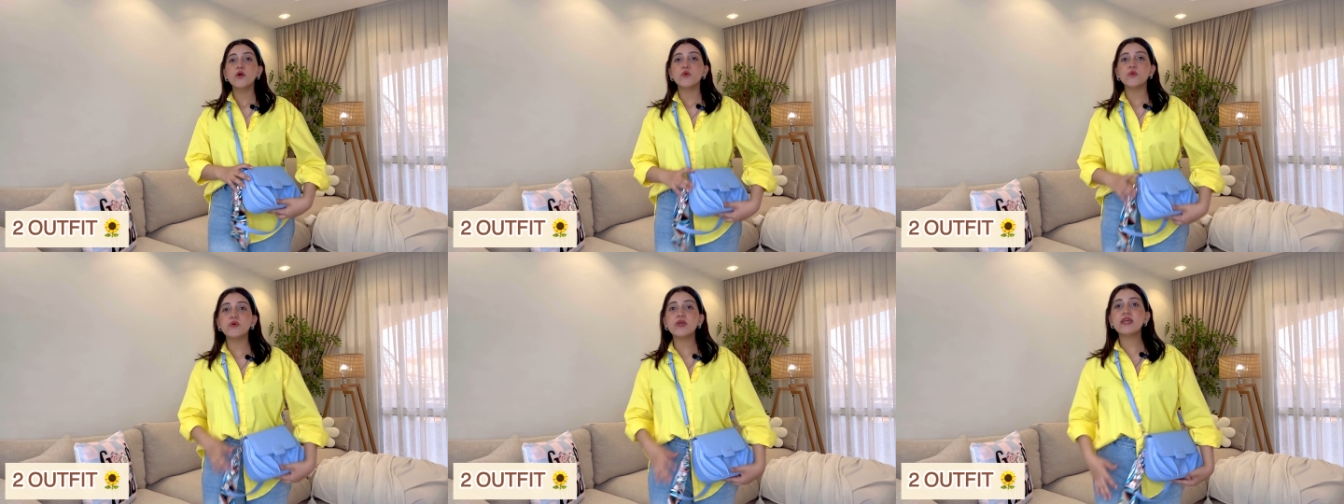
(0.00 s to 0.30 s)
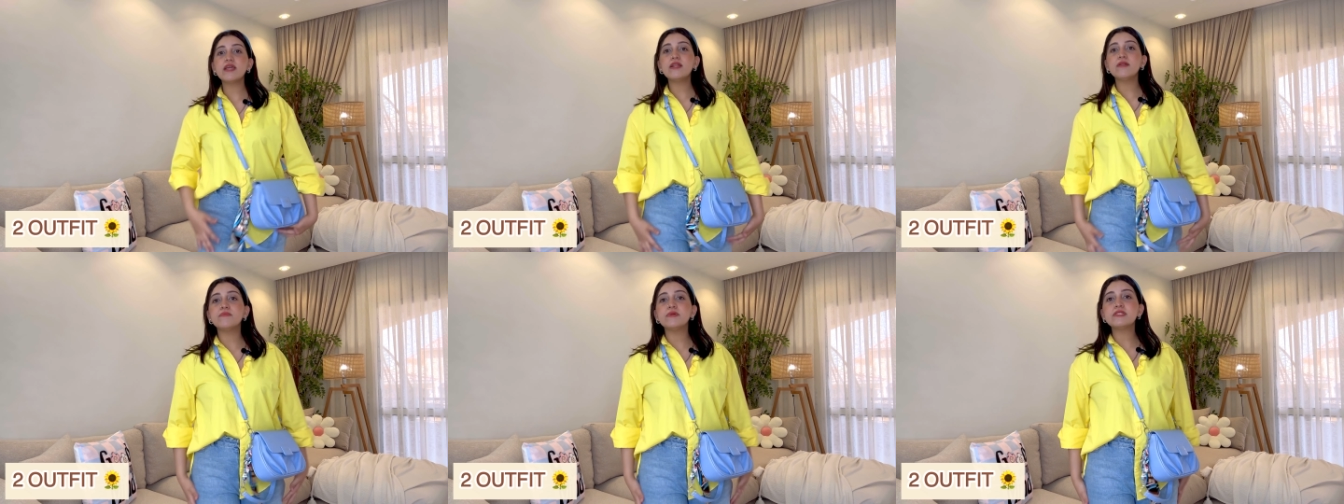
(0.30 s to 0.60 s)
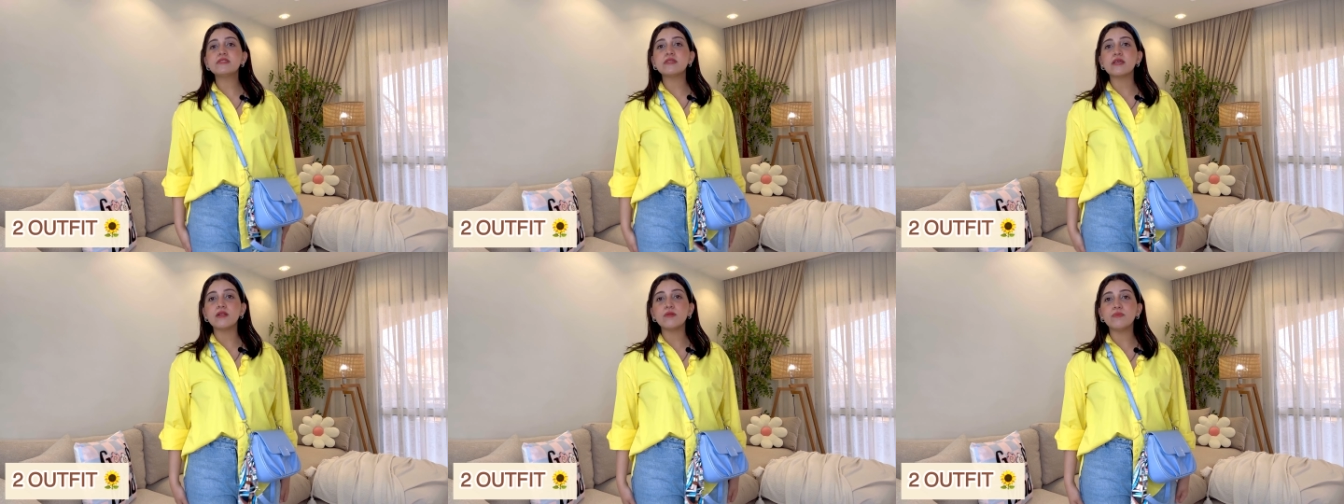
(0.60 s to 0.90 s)

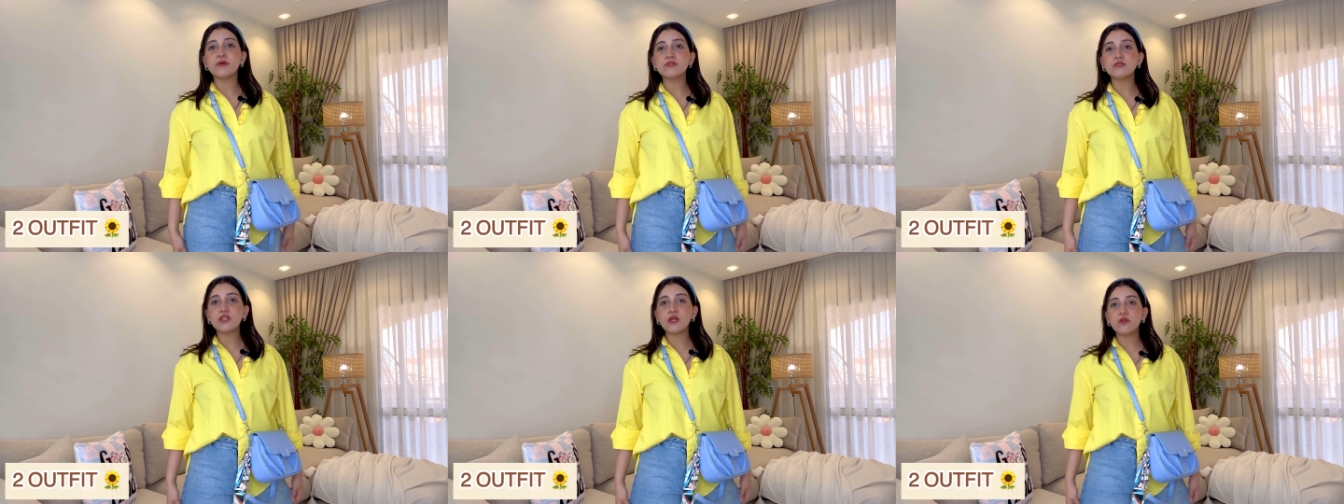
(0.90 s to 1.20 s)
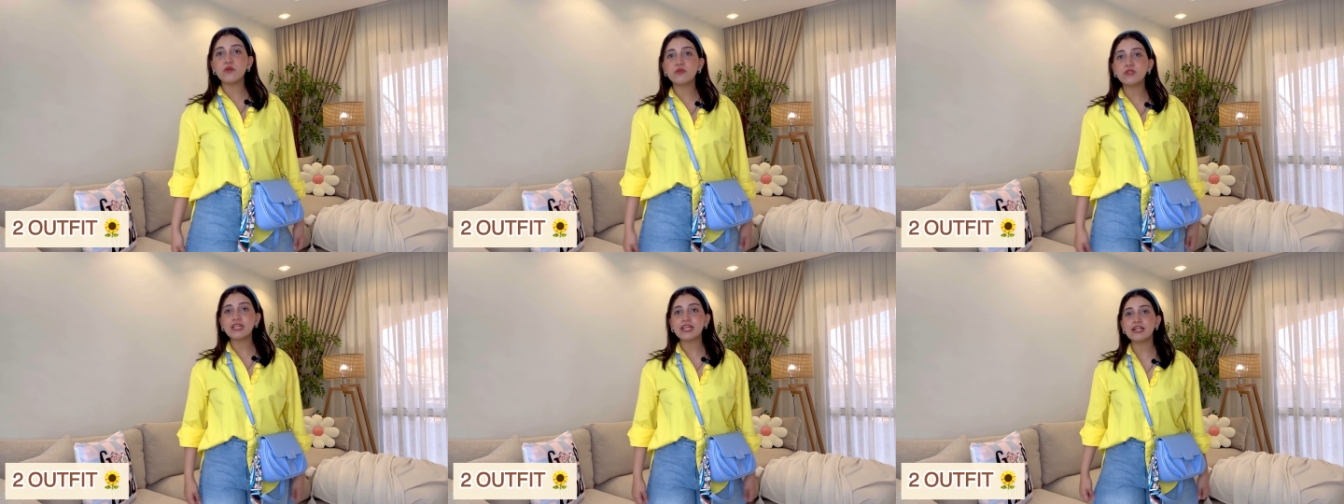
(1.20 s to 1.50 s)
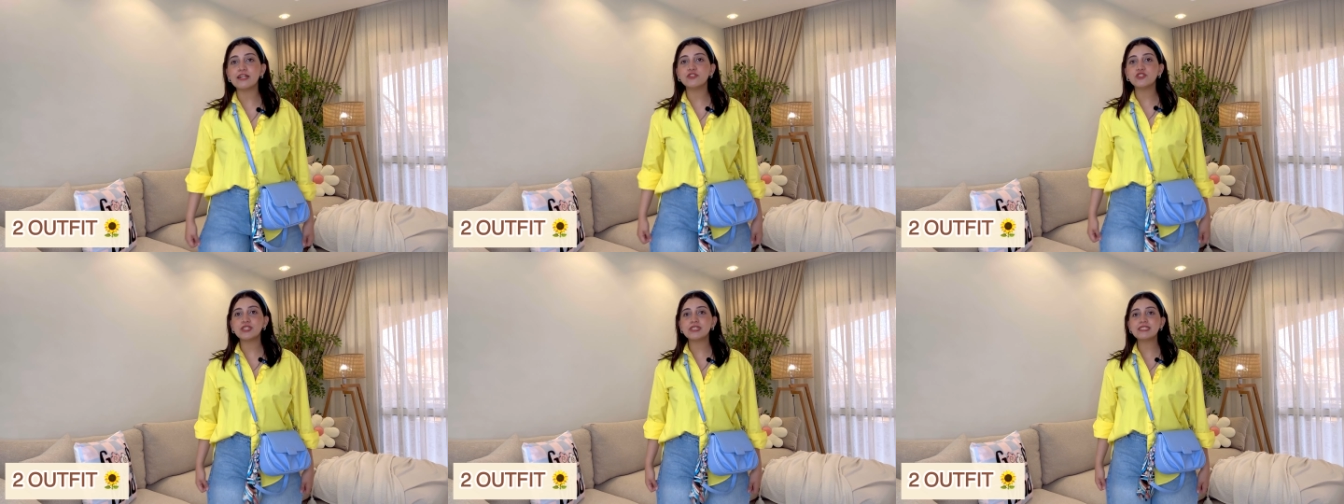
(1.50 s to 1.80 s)
ولبست البنطلون
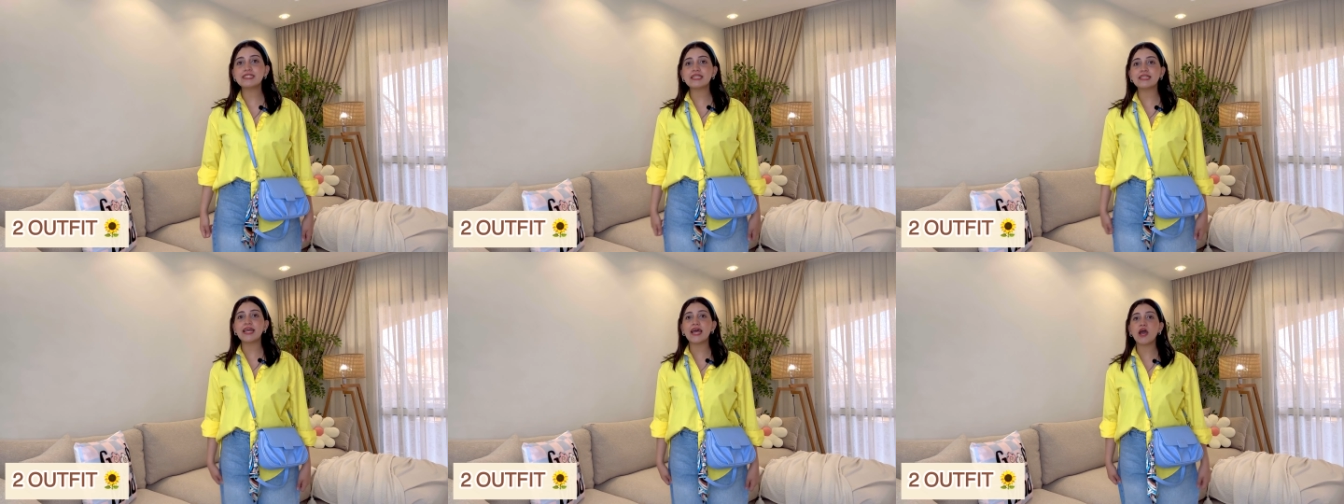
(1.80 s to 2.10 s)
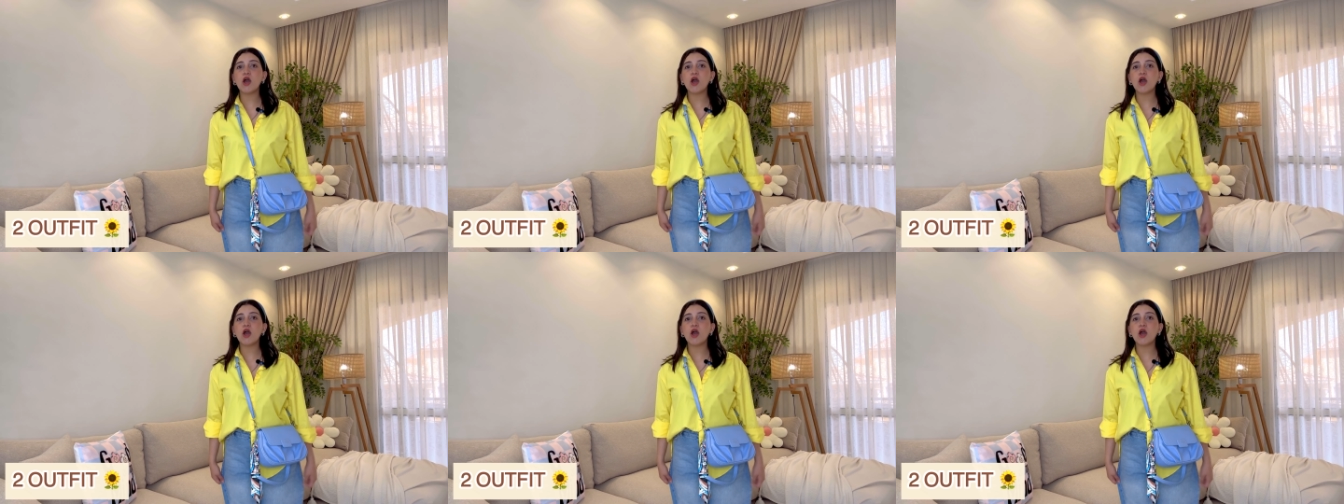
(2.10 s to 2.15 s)
الجينز ده